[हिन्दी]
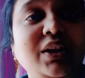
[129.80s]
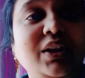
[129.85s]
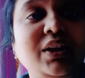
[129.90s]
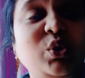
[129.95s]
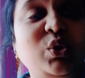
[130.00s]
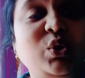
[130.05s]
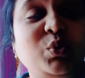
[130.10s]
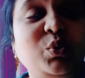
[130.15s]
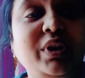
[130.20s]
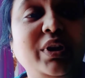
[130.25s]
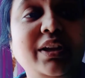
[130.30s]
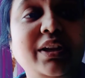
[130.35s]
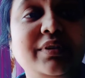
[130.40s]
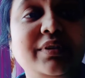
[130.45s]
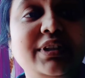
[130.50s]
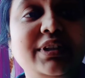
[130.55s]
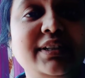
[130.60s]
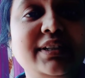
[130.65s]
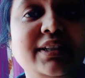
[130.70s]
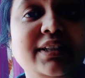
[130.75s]
कोरोना की
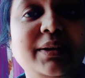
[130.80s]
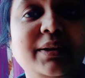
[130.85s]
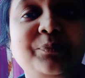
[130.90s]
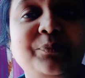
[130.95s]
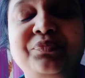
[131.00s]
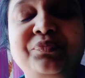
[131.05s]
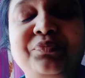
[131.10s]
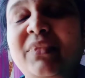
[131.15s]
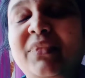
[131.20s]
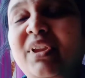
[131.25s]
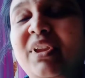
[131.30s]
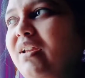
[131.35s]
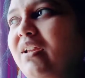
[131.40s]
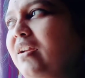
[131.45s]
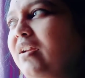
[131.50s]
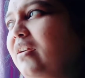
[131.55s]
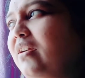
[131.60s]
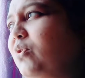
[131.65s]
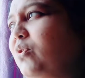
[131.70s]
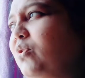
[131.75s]
वजह से ये
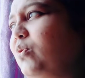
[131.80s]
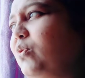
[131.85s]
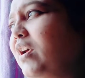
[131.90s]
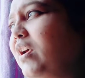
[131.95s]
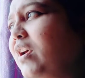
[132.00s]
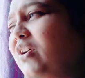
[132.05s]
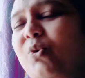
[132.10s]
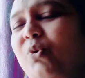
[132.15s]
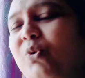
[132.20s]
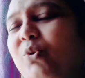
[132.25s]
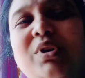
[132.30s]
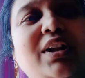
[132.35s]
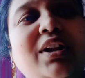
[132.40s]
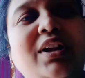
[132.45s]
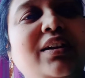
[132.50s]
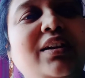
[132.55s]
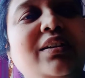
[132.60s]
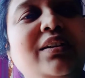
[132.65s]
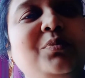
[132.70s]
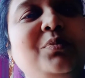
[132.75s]
कोरोना कोरोना
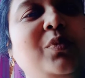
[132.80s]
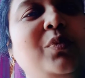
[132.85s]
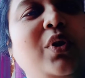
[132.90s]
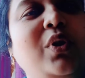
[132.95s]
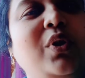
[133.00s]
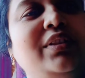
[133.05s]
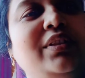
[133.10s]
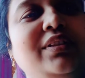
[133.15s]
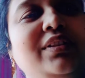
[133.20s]
ना बहुत